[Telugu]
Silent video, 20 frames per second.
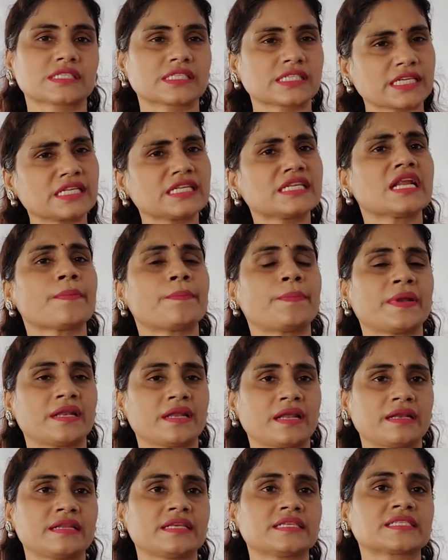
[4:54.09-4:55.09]
చిన్న
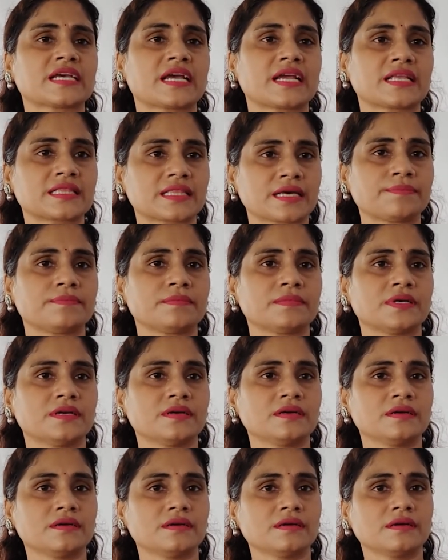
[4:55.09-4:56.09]
పిల్లల్ని సైతం
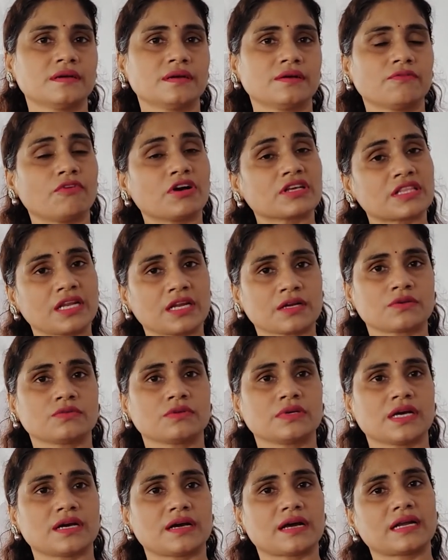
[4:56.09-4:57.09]

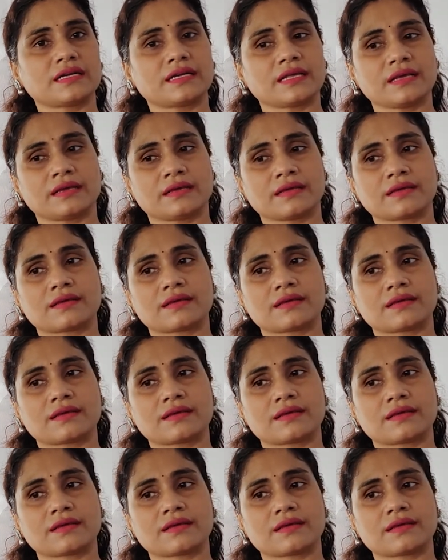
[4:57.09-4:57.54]
వదలకుండా అంటే